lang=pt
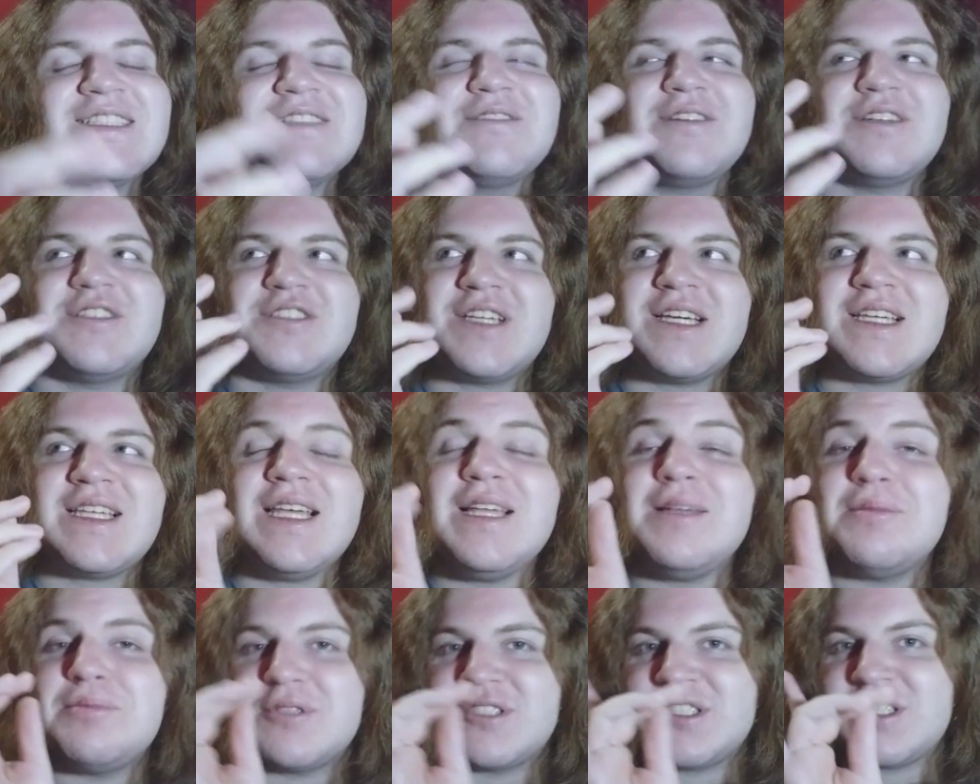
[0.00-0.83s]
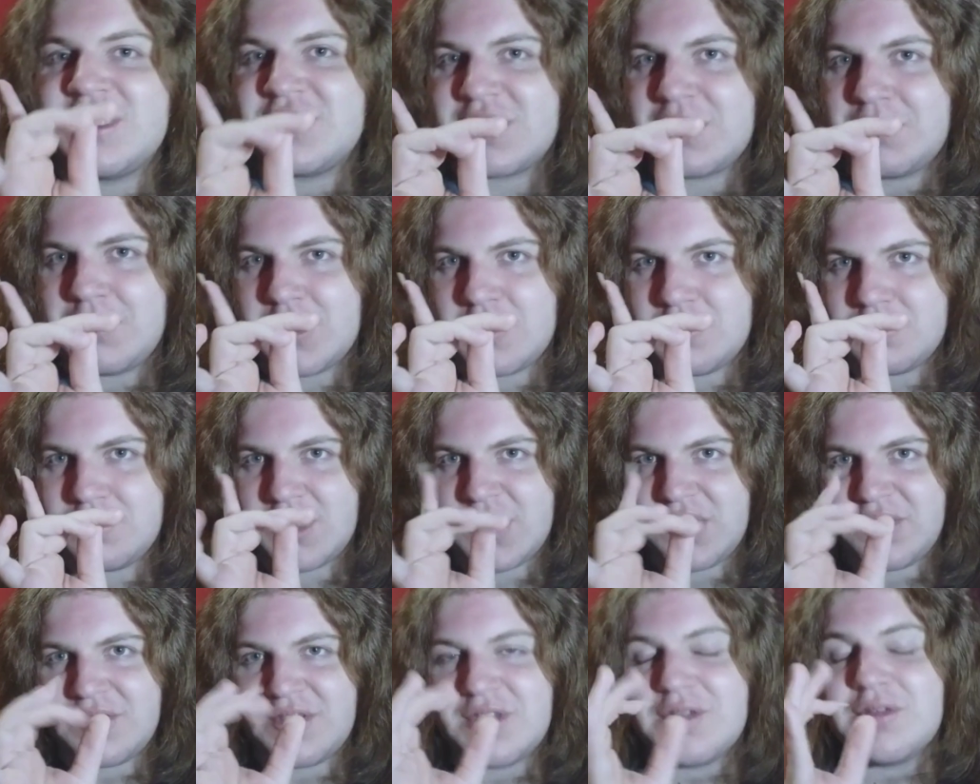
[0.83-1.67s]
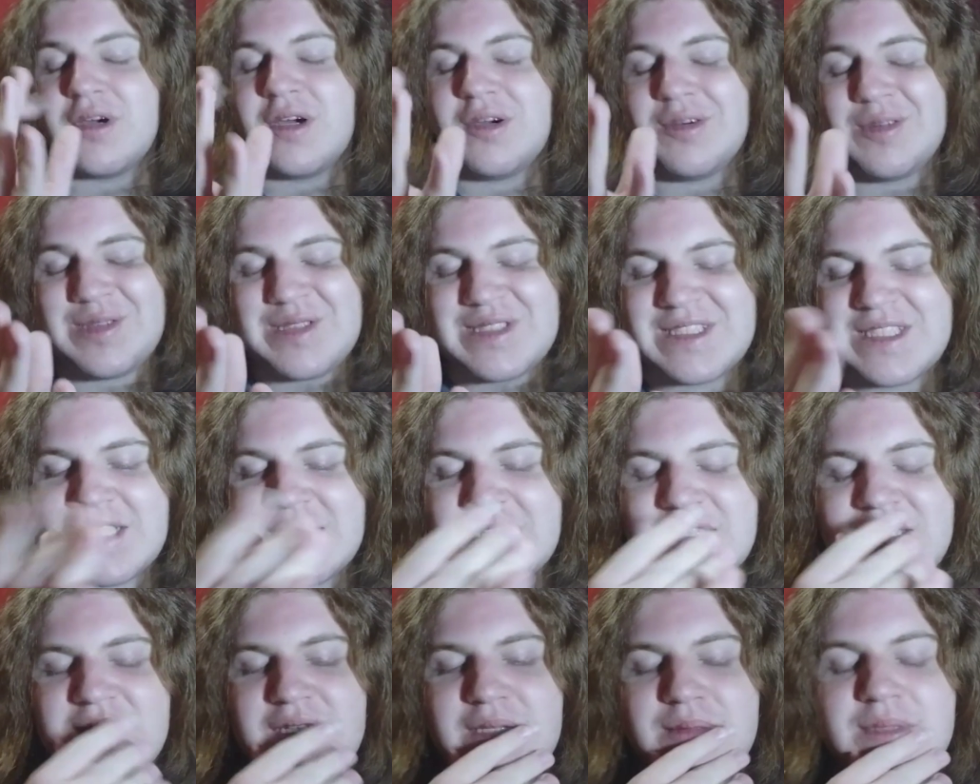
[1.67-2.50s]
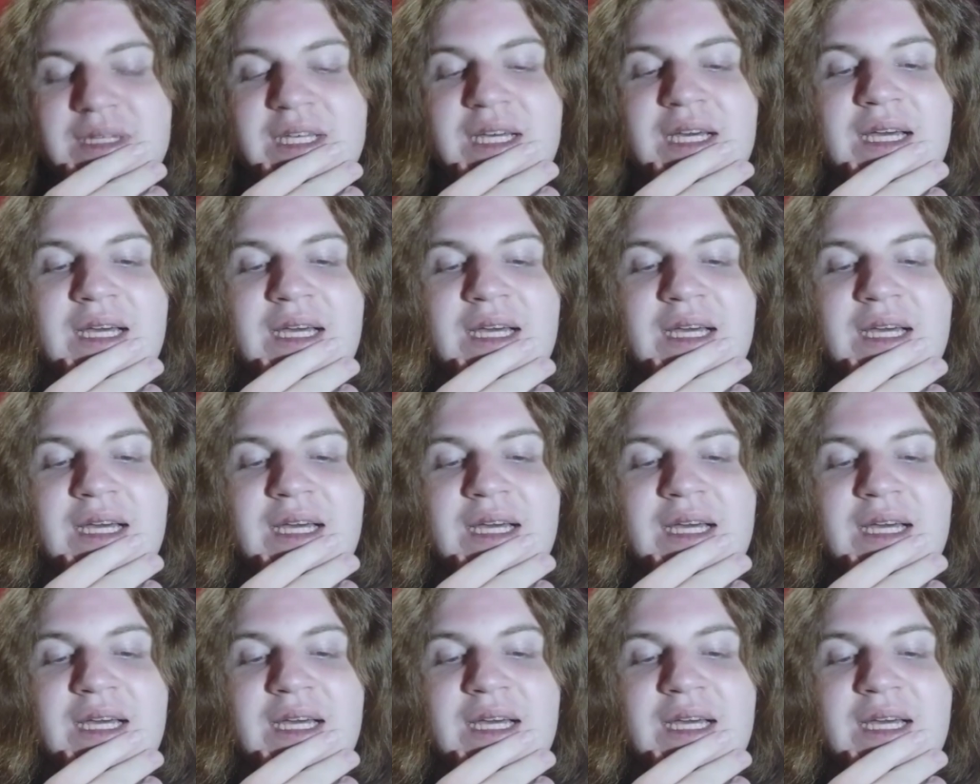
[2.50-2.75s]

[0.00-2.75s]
eu acho que aquele personagem de cabelo branco, que é o que está na thumb,